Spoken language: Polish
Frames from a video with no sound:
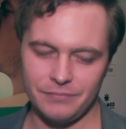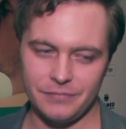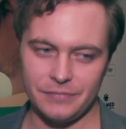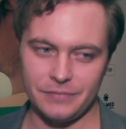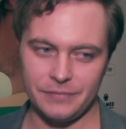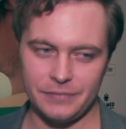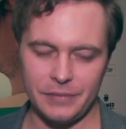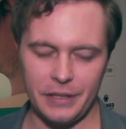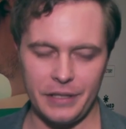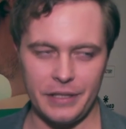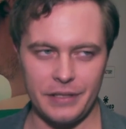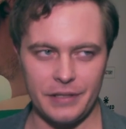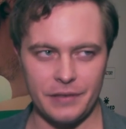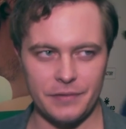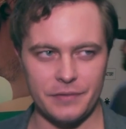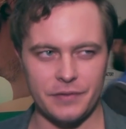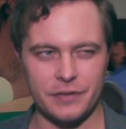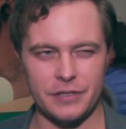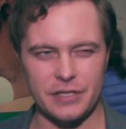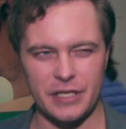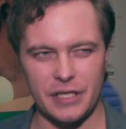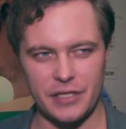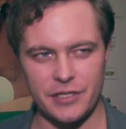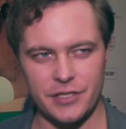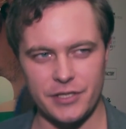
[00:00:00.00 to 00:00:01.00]
My
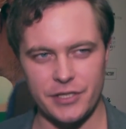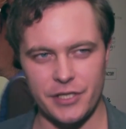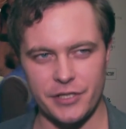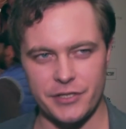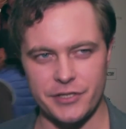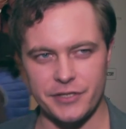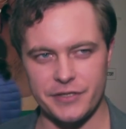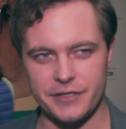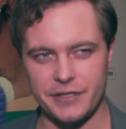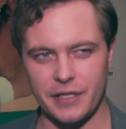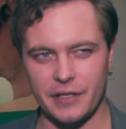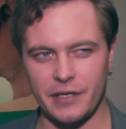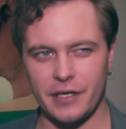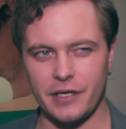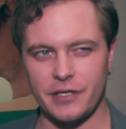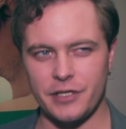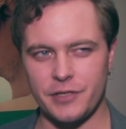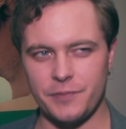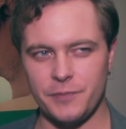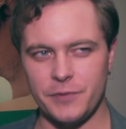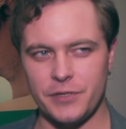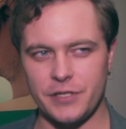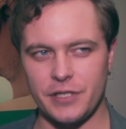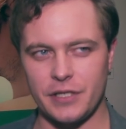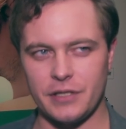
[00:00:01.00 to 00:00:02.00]
część rzeczy
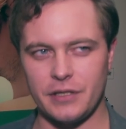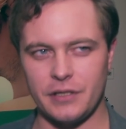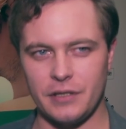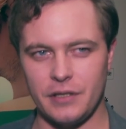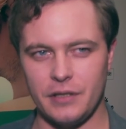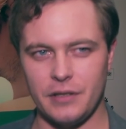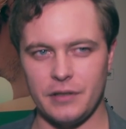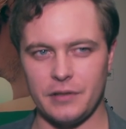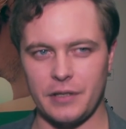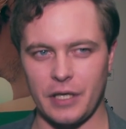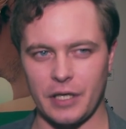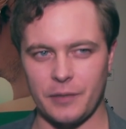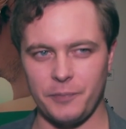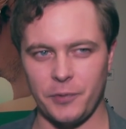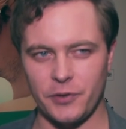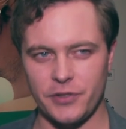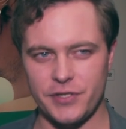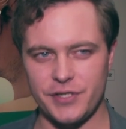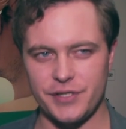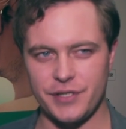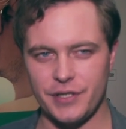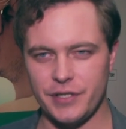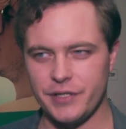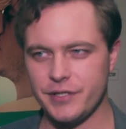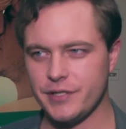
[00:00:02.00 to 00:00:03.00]
staraliśmy się y, tak
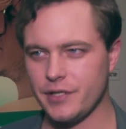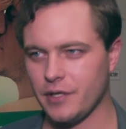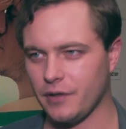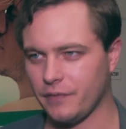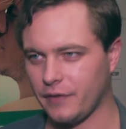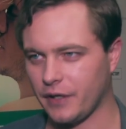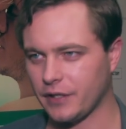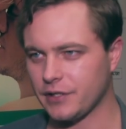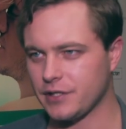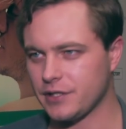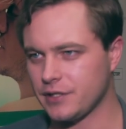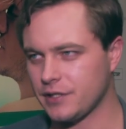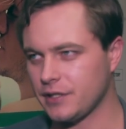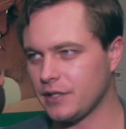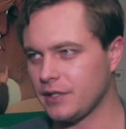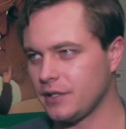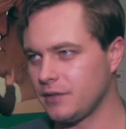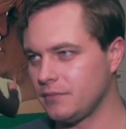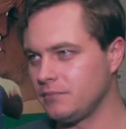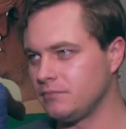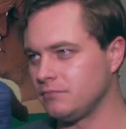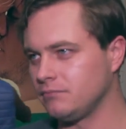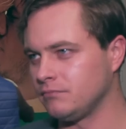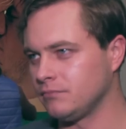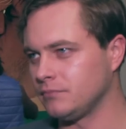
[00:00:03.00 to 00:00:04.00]
podstylizować.
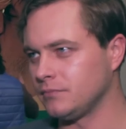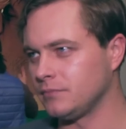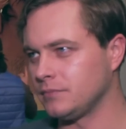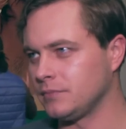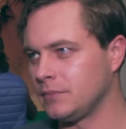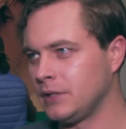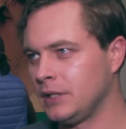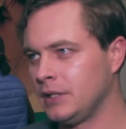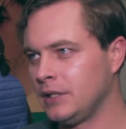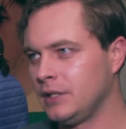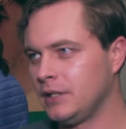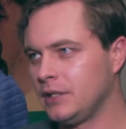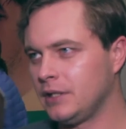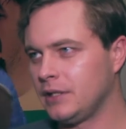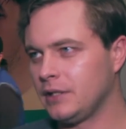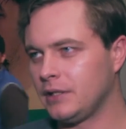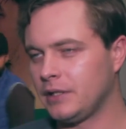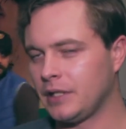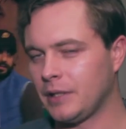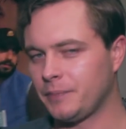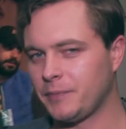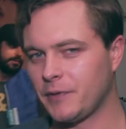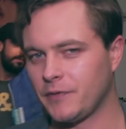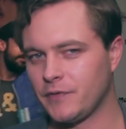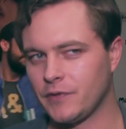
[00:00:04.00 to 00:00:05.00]
Y,
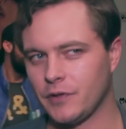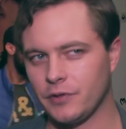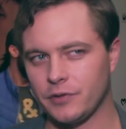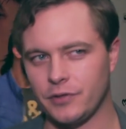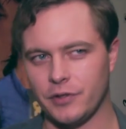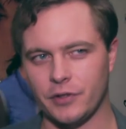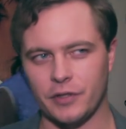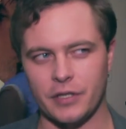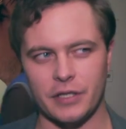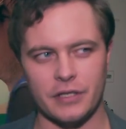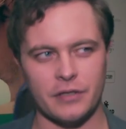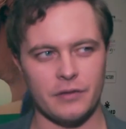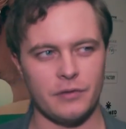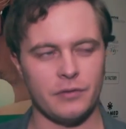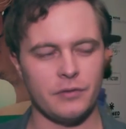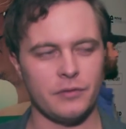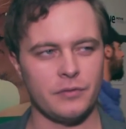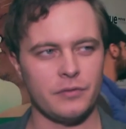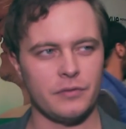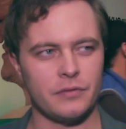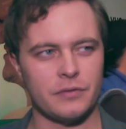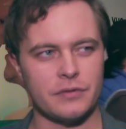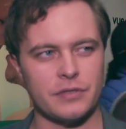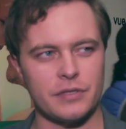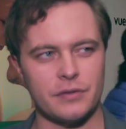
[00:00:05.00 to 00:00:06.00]
na pewno trochę
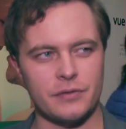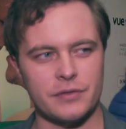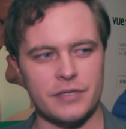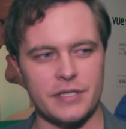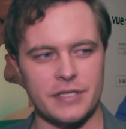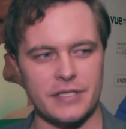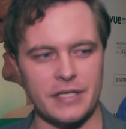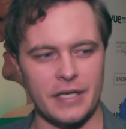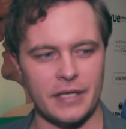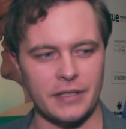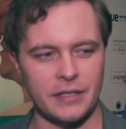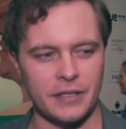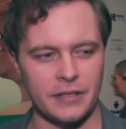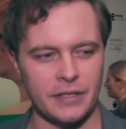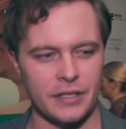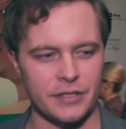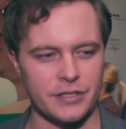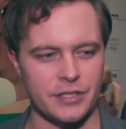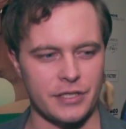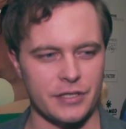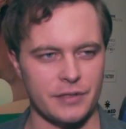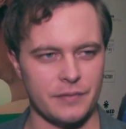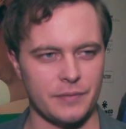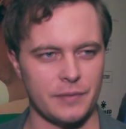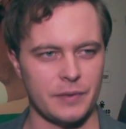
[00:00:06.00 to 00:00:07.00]
uczesanie
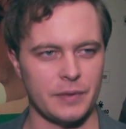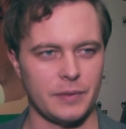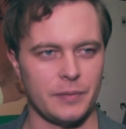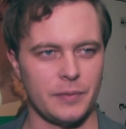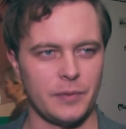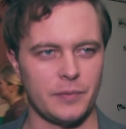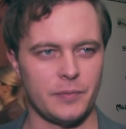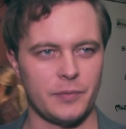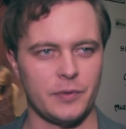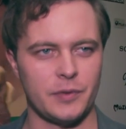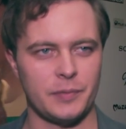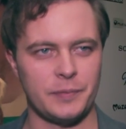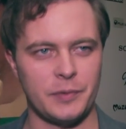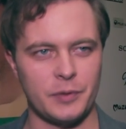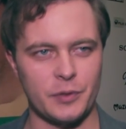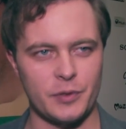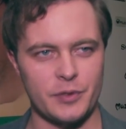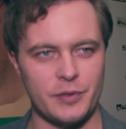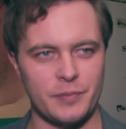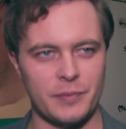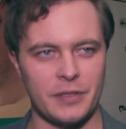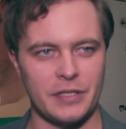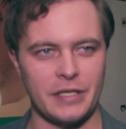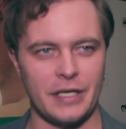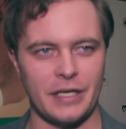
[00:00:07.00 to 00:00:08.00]
nasze
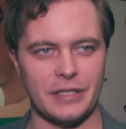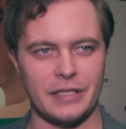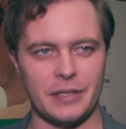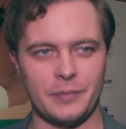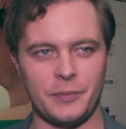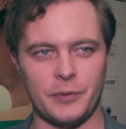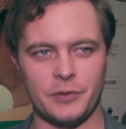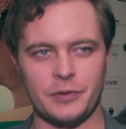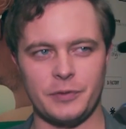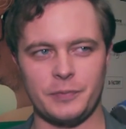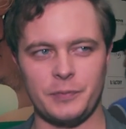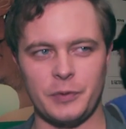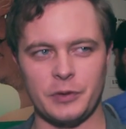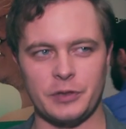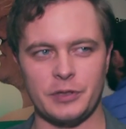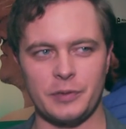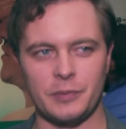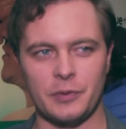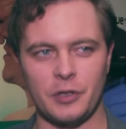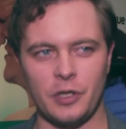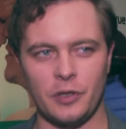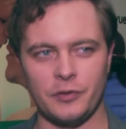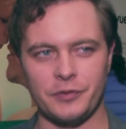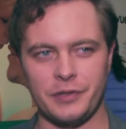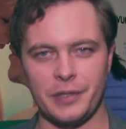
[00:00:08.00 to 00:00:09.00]
było zmieniane pod, pod
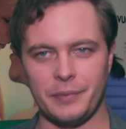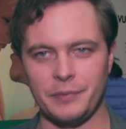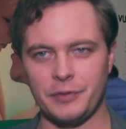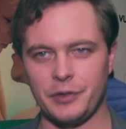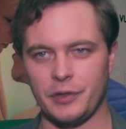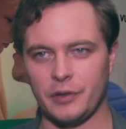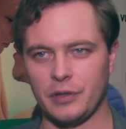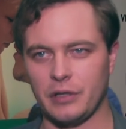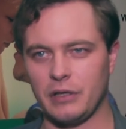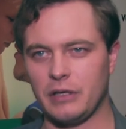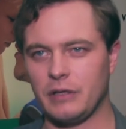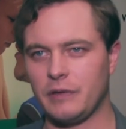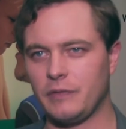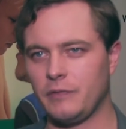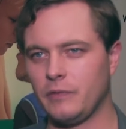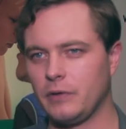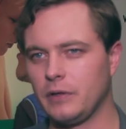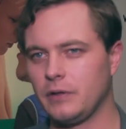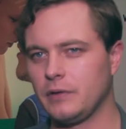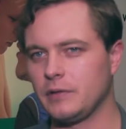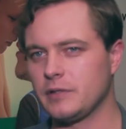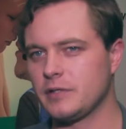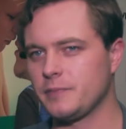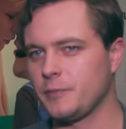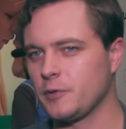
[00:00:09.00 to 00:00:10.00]
tym kątem, trochę
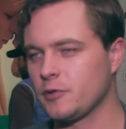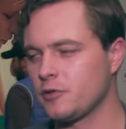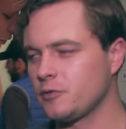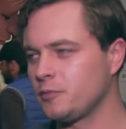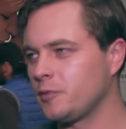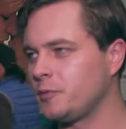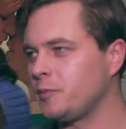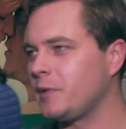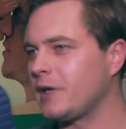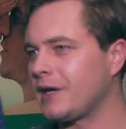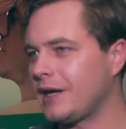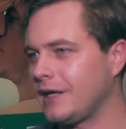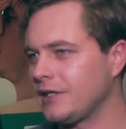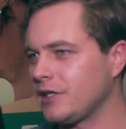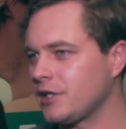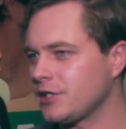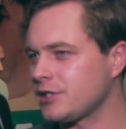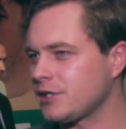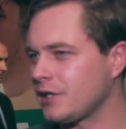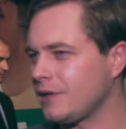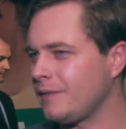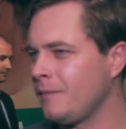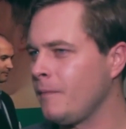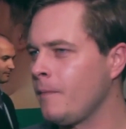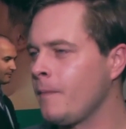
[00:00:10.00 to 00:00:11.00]
sposób ubierania
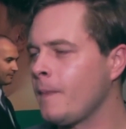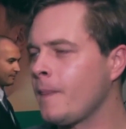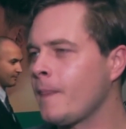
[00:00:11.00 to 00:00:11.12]
się.